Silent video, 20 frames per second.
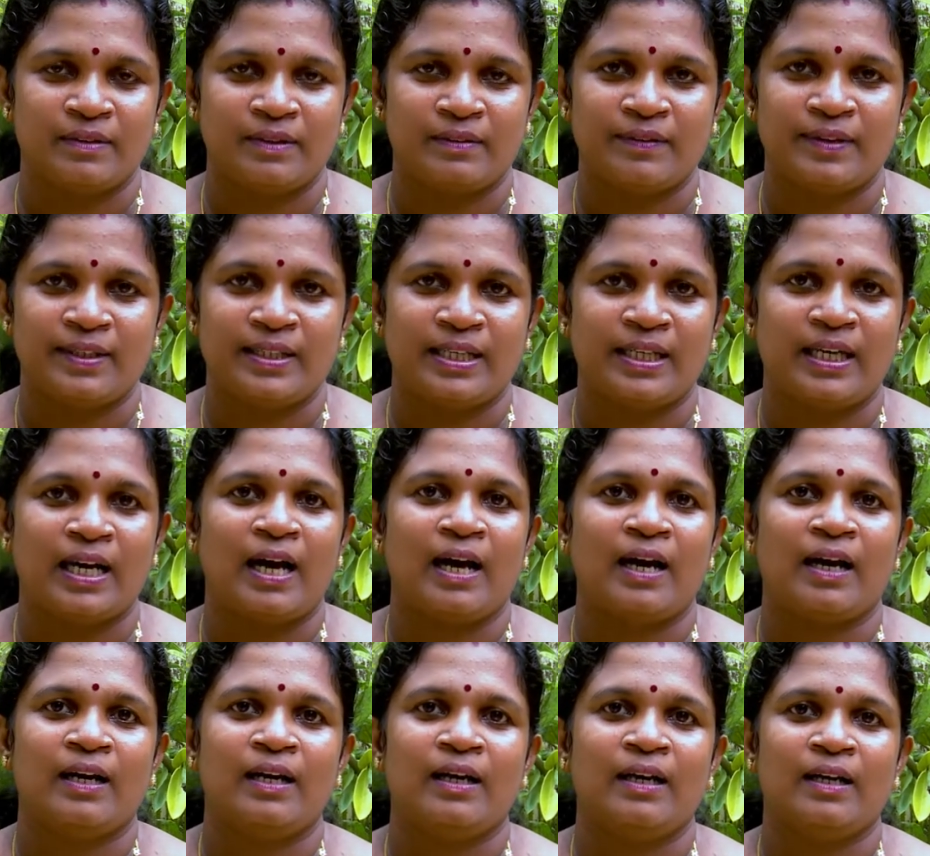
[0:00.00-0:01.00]
இவற்றை
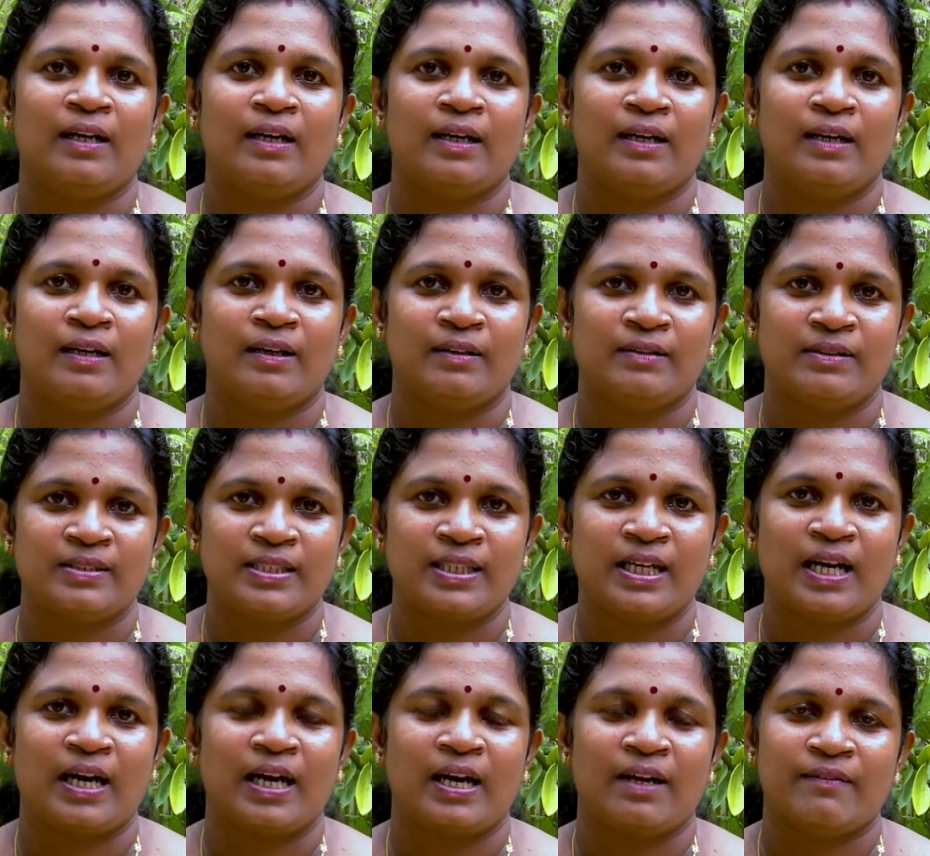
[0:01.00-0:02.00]
நாங்கள்
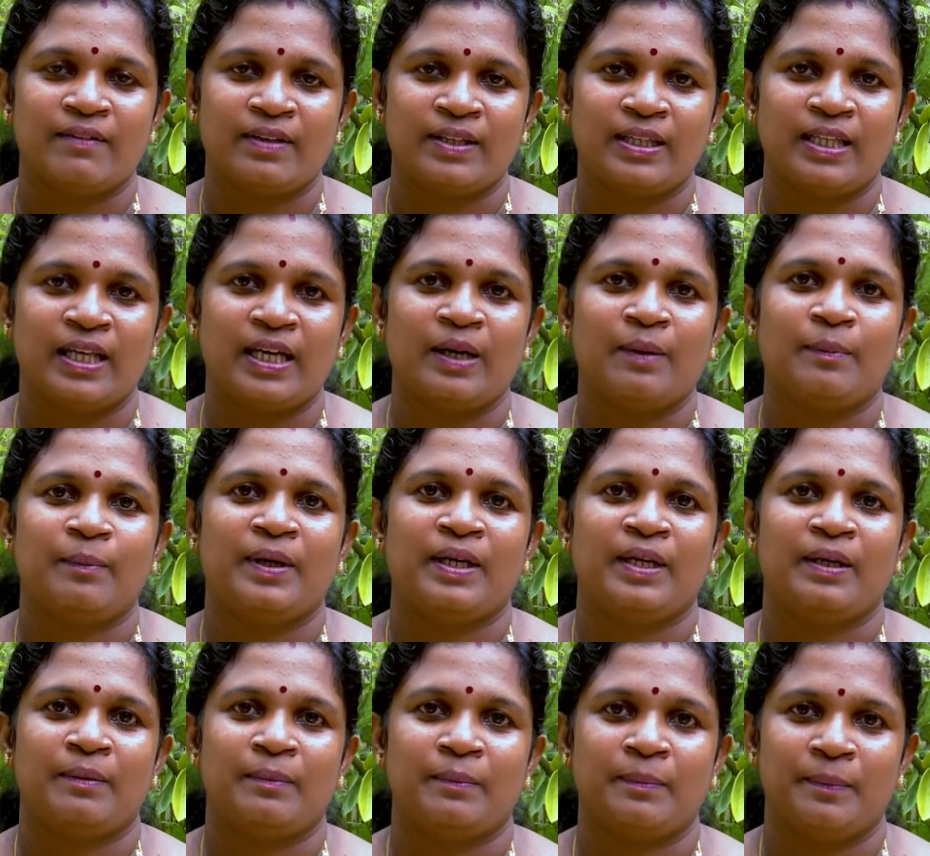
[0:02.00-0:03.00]
சீயாக்காய் வெந்தயம்
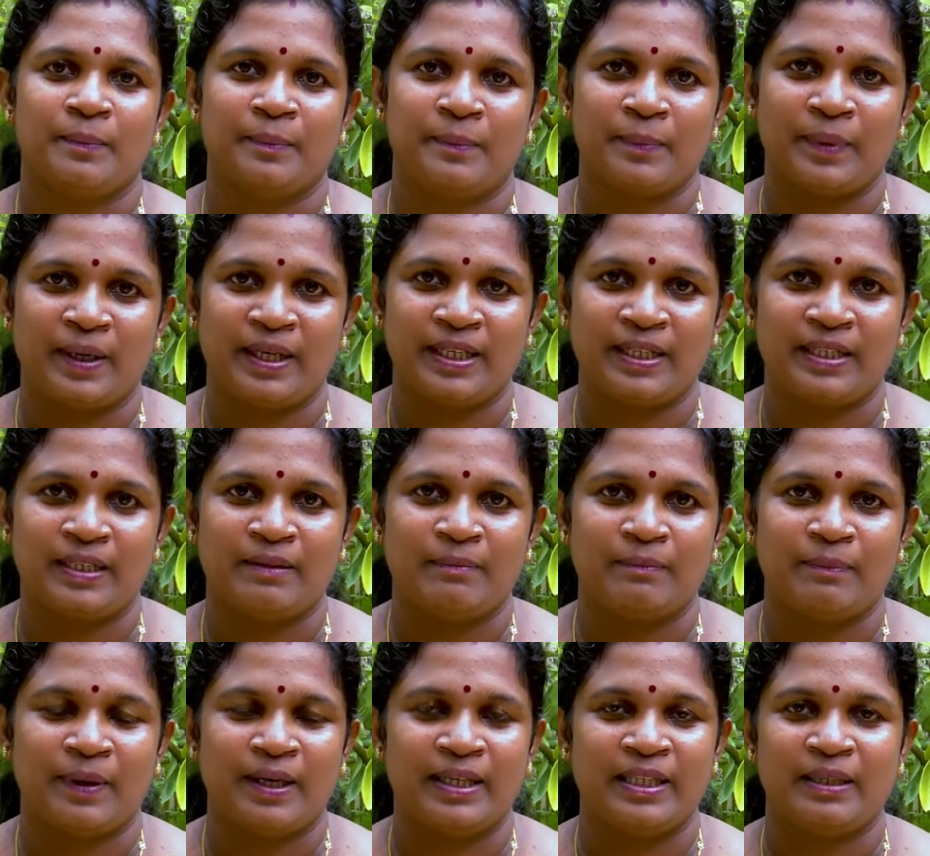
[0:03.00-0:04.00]
மற்றும் பை
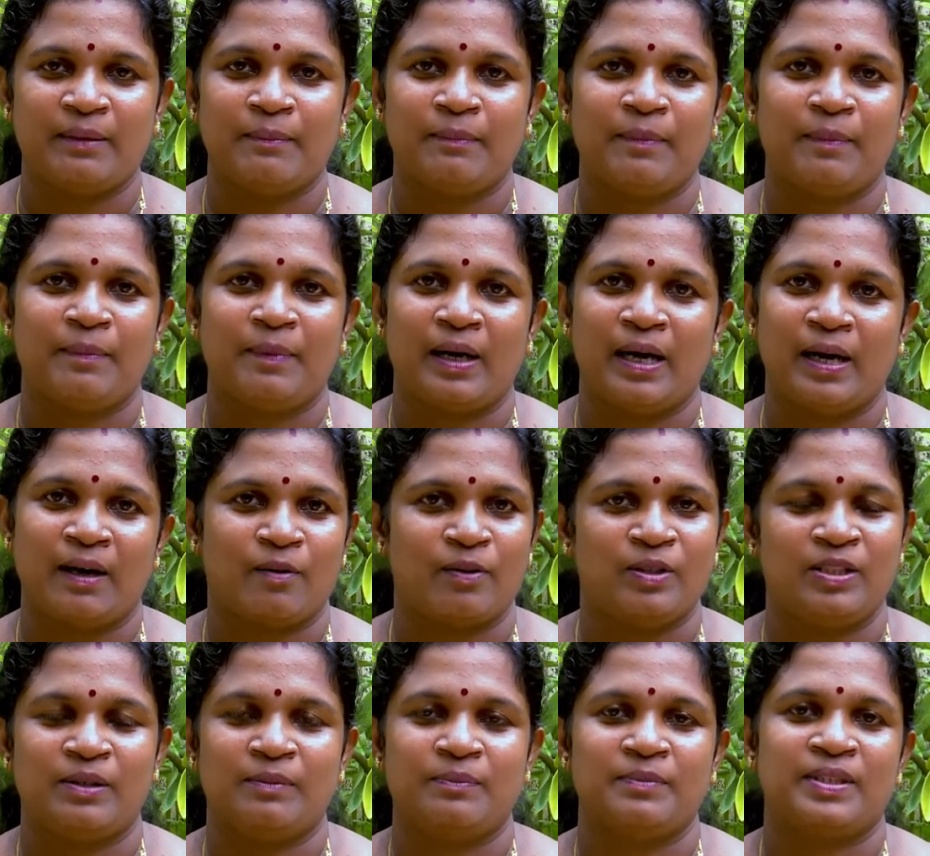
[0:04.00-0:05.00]
பைத்தம்
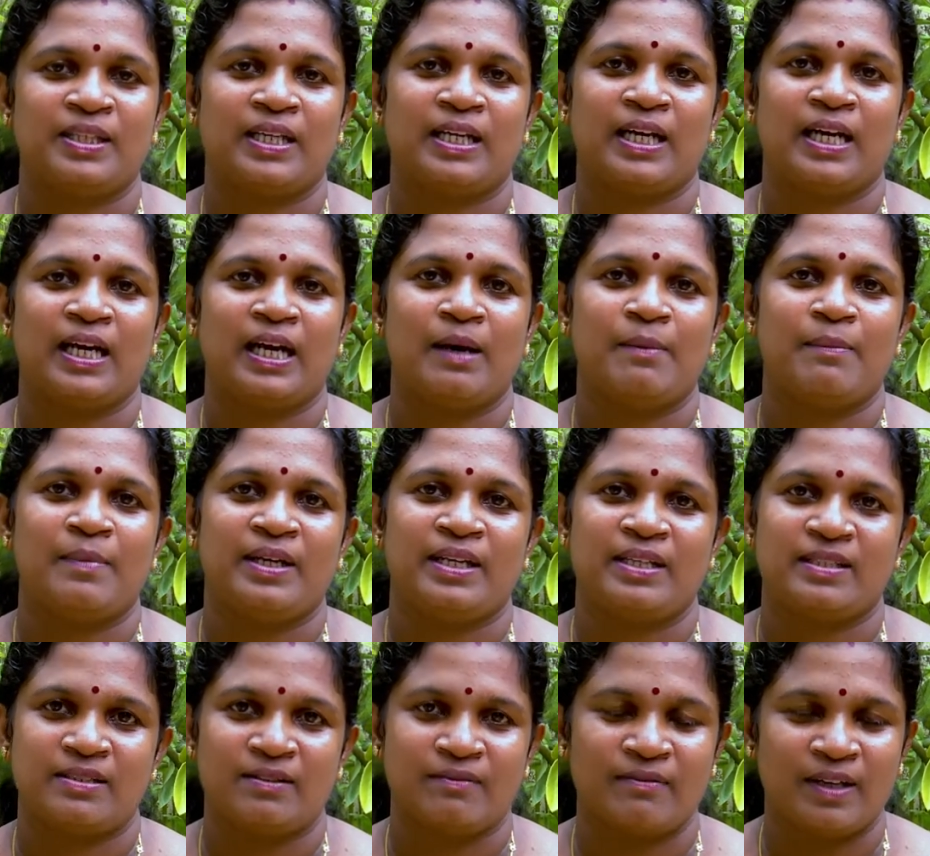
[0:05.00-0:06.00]
கொஞ்சம் சேர்க்கலாம்
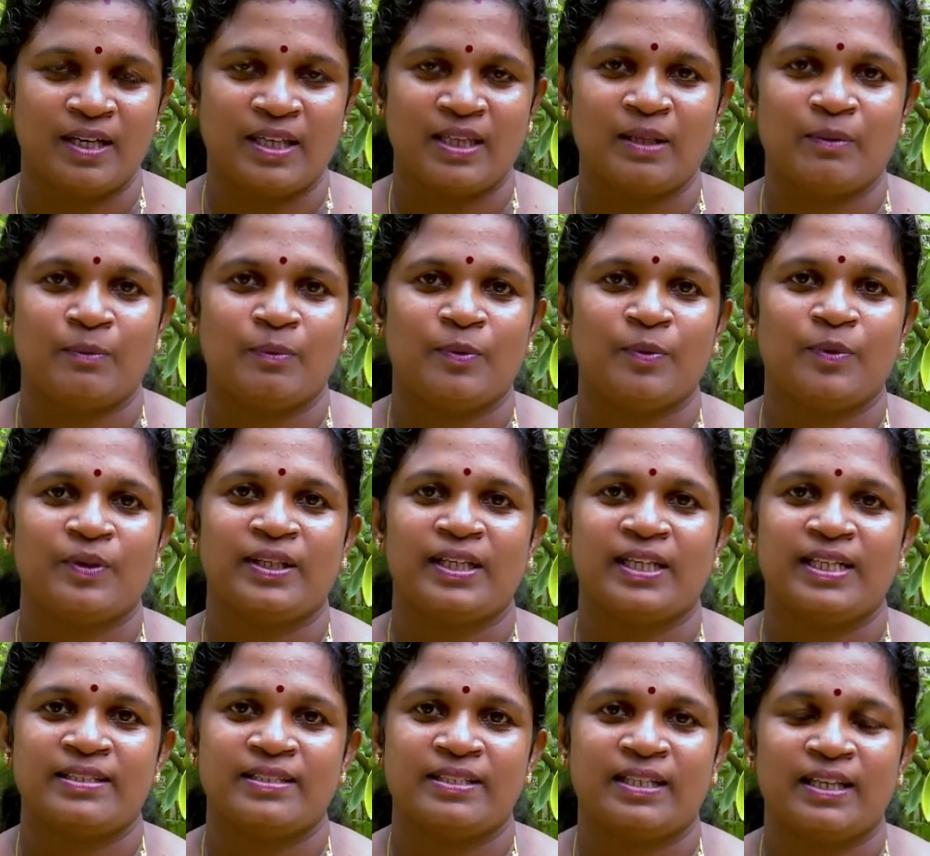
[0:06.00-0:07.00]
மற்ற சுவரத்தம்பூ
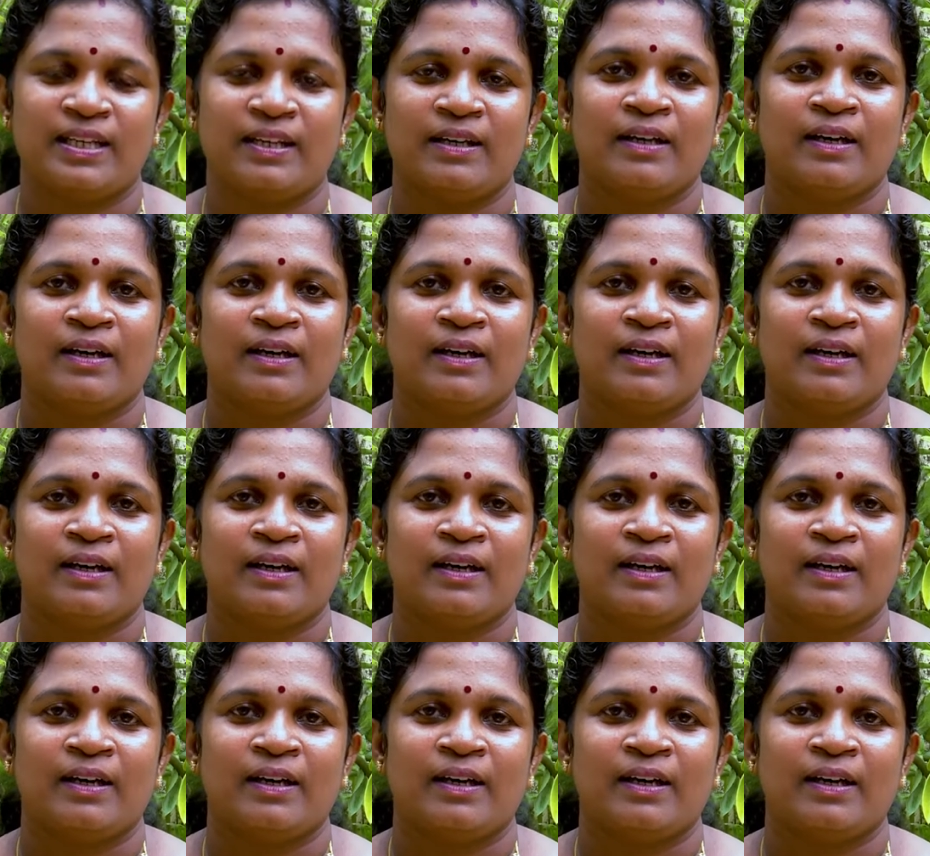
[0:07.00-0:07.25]
இதெல்லாம் சே